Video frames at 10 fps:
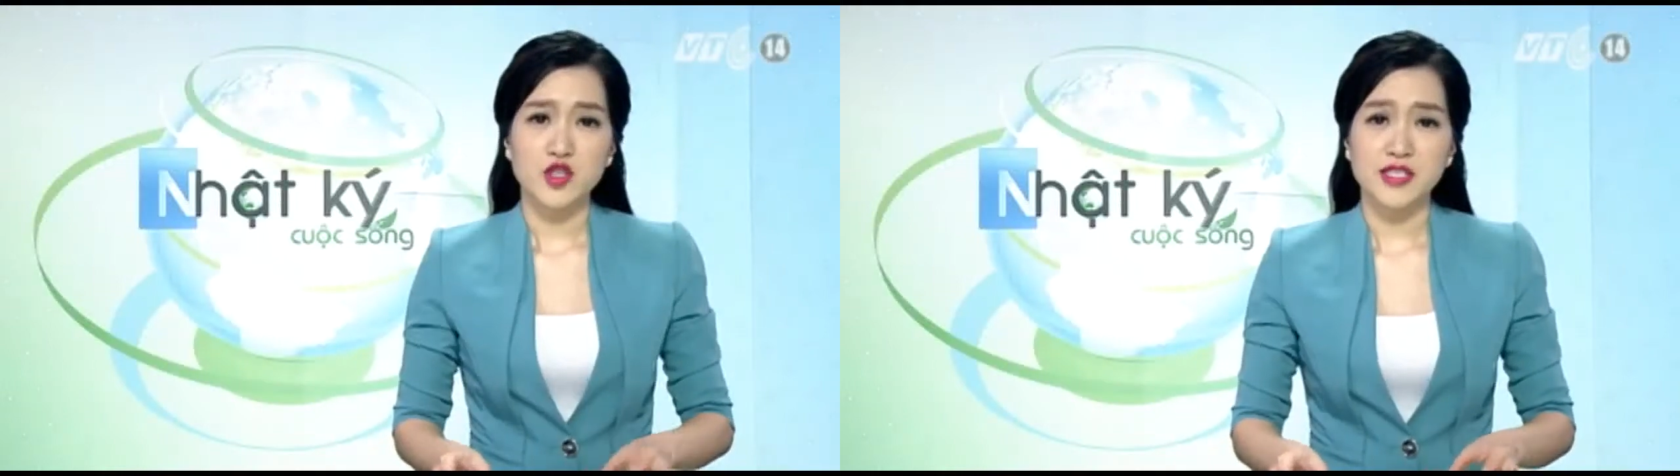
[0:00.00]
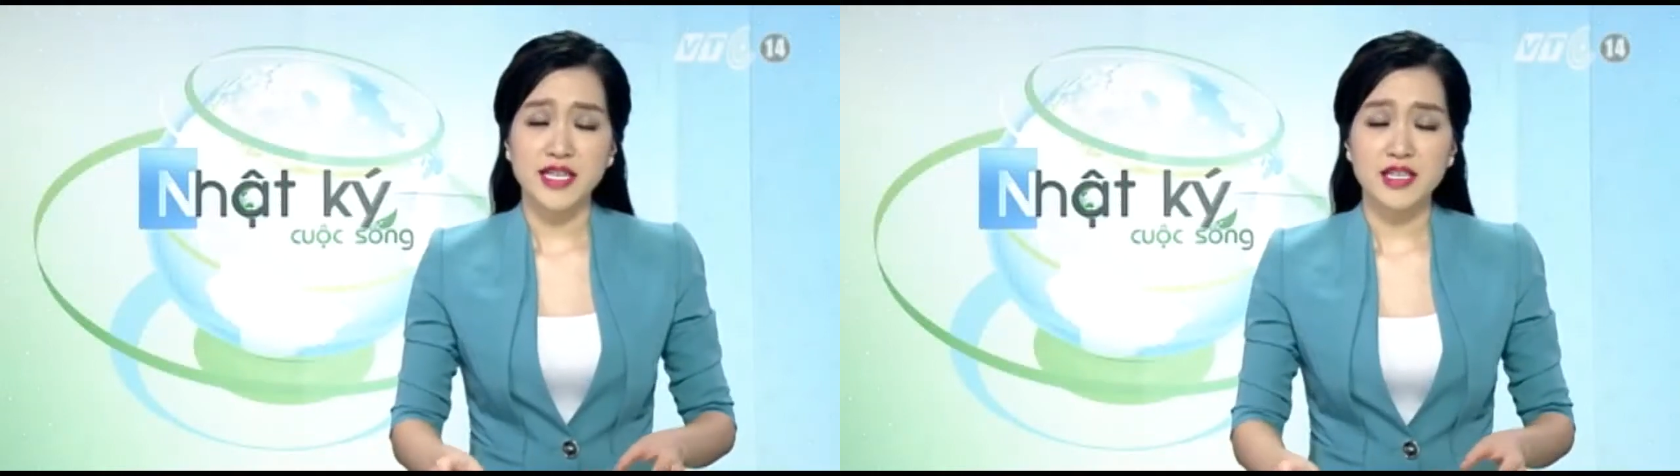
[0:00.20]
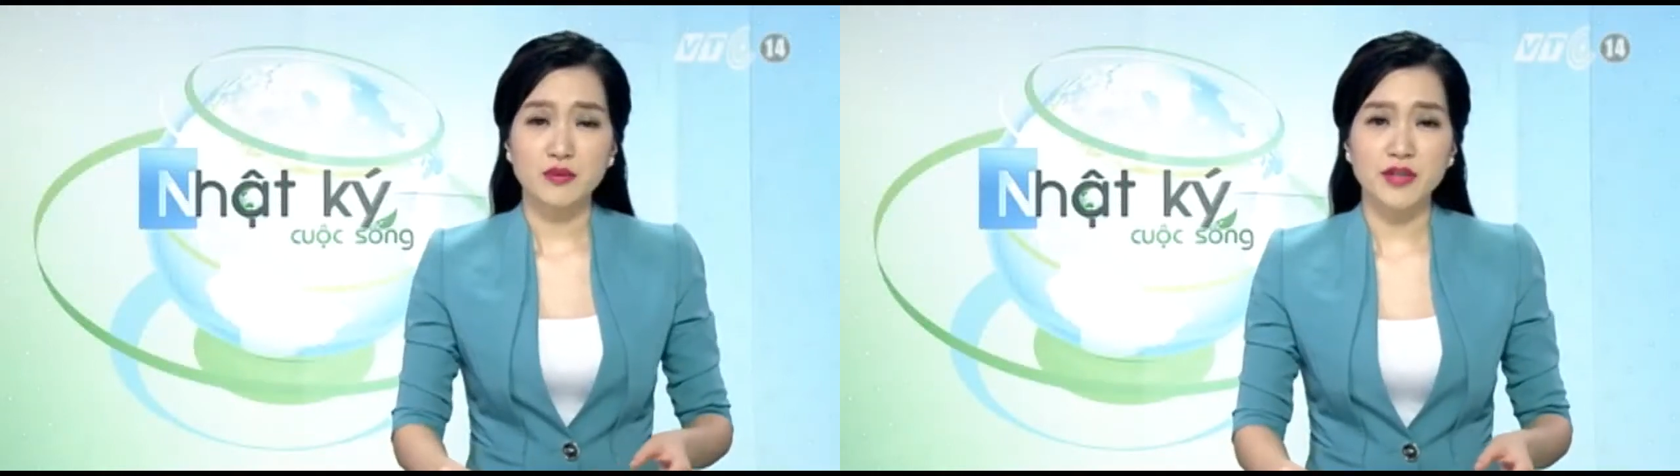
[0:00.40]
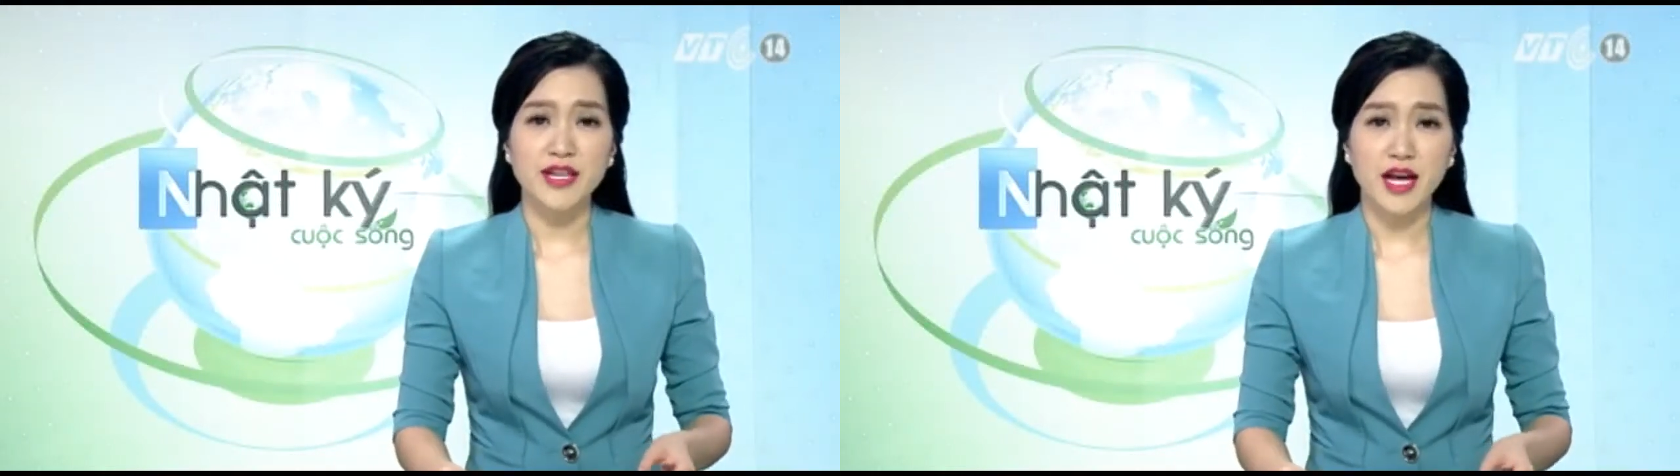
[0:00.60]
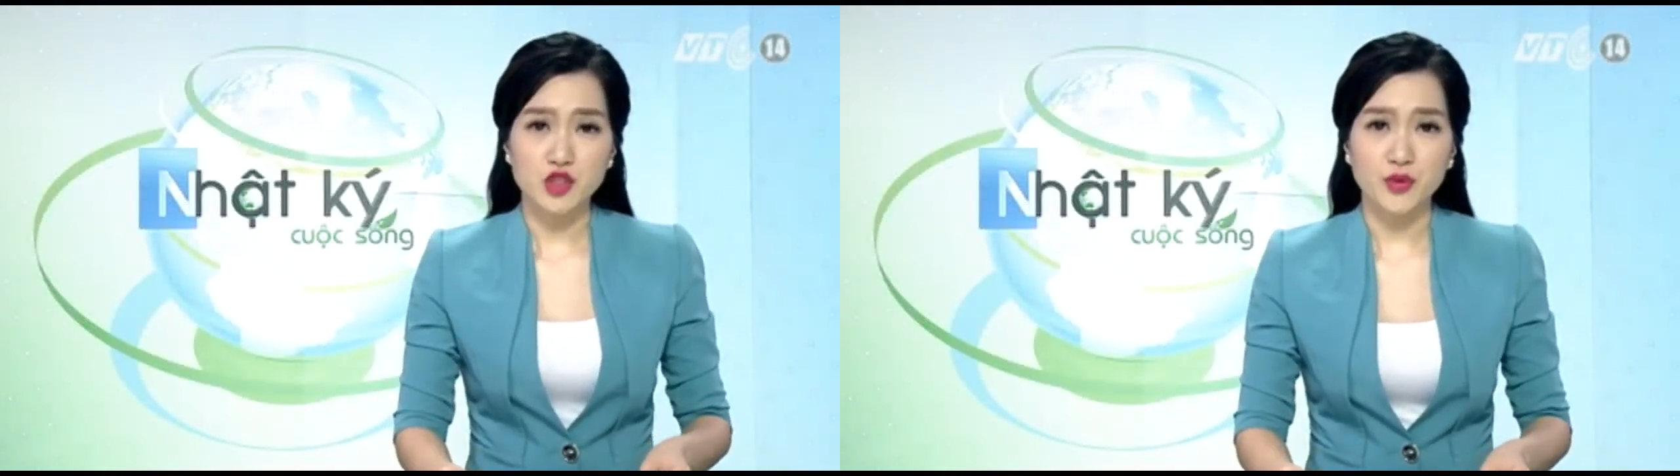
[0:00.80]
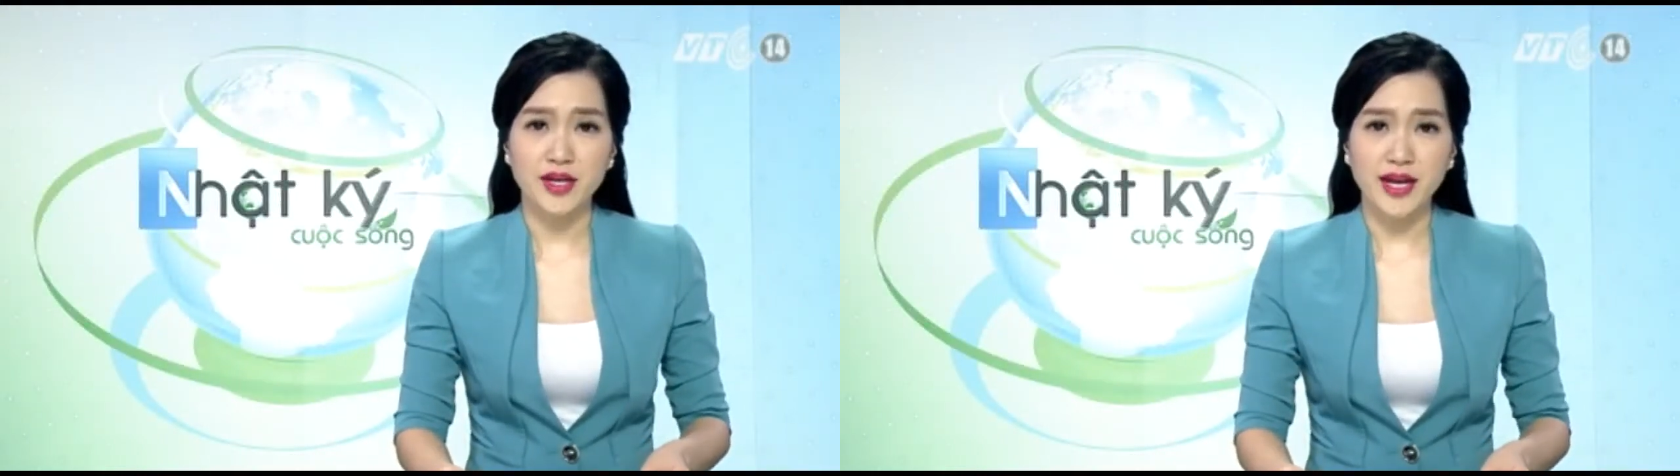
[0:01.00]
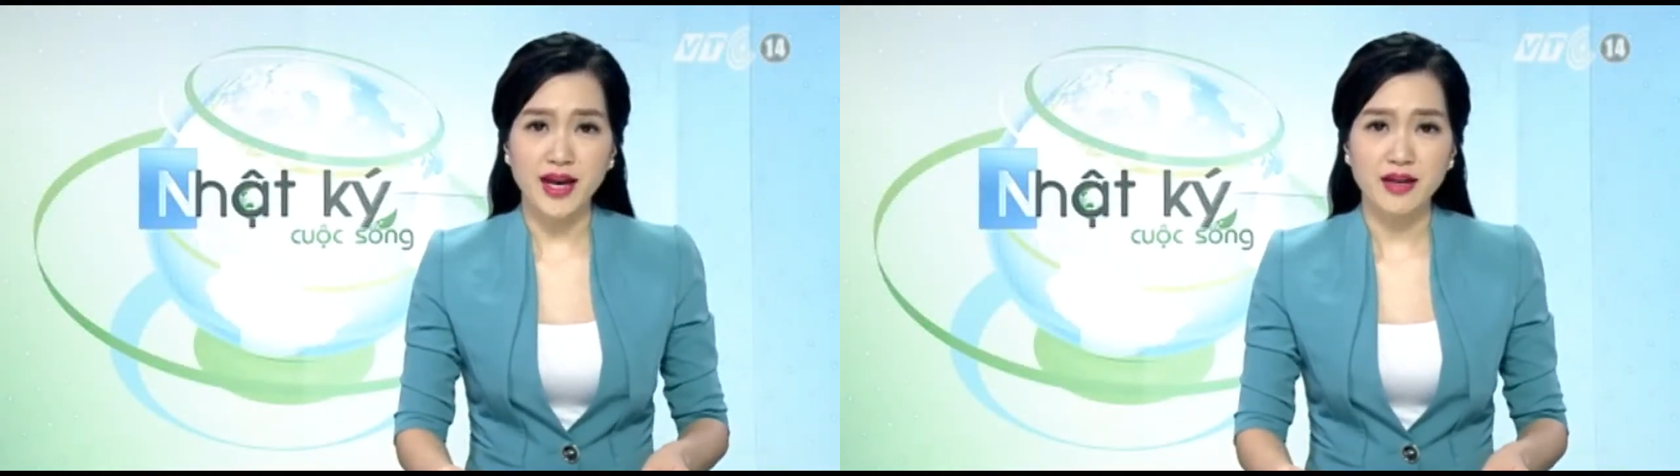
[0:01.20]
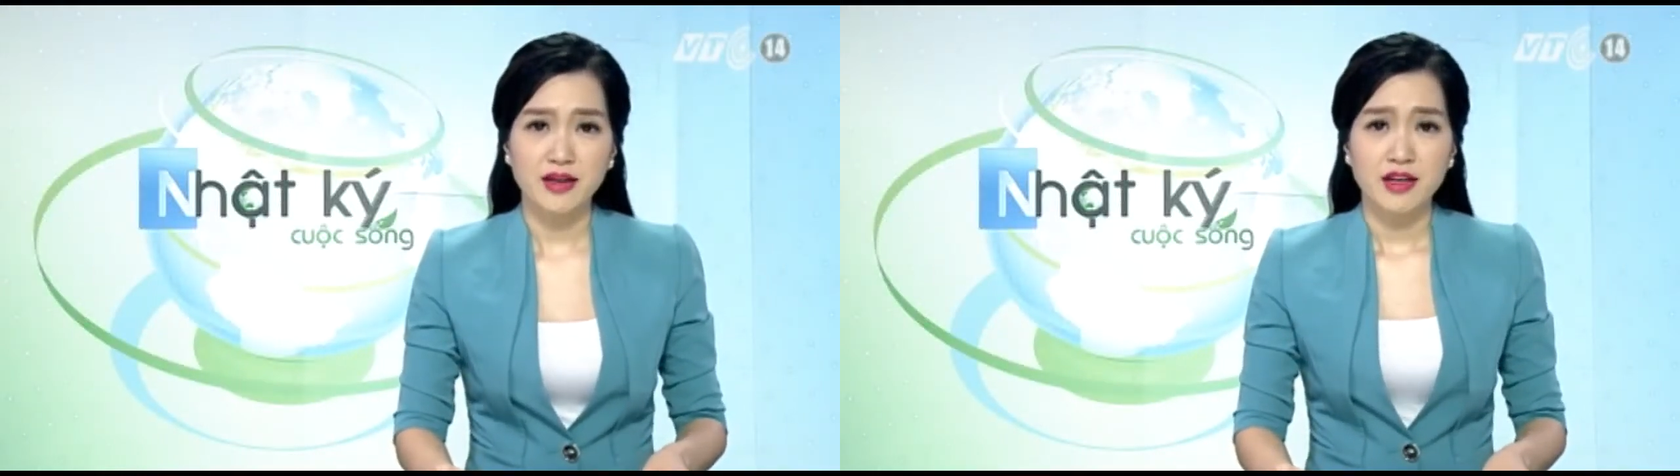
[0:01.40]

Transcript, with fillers: Chuyển sang những thông tin đáng chú ý khác.